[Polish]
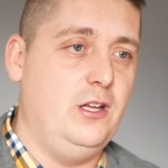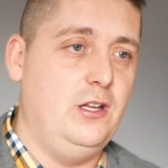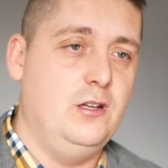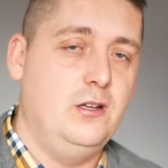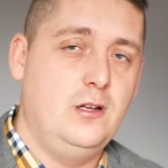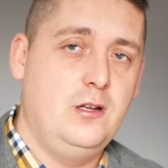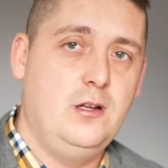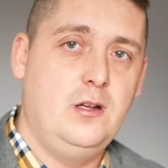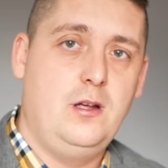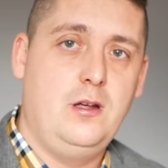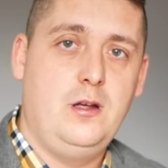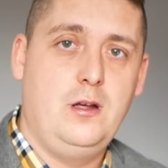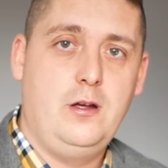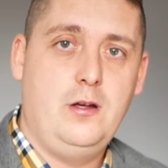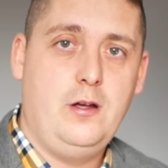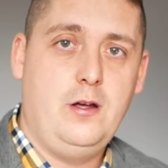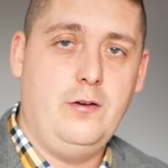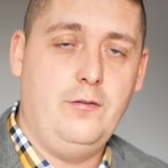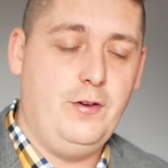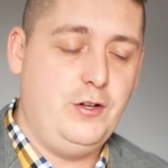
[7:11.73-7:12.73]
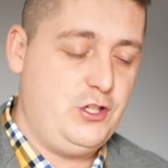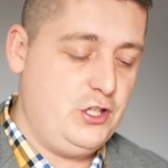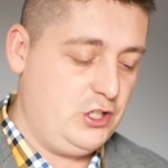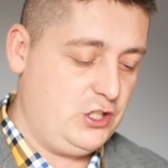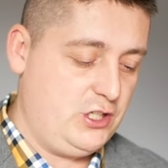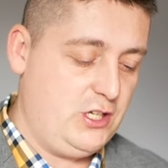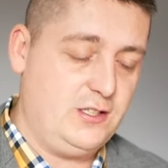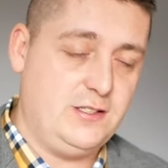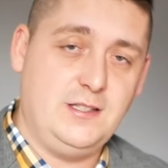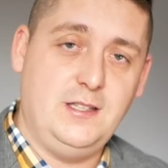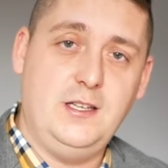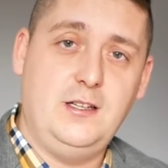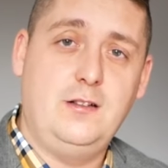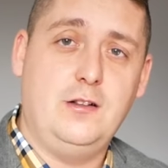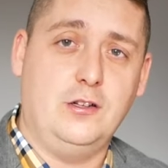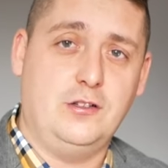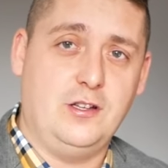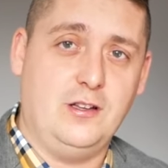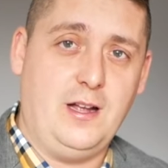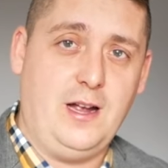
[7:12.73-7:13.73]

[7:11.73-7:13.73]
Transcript: i wyciśnie z nich to, co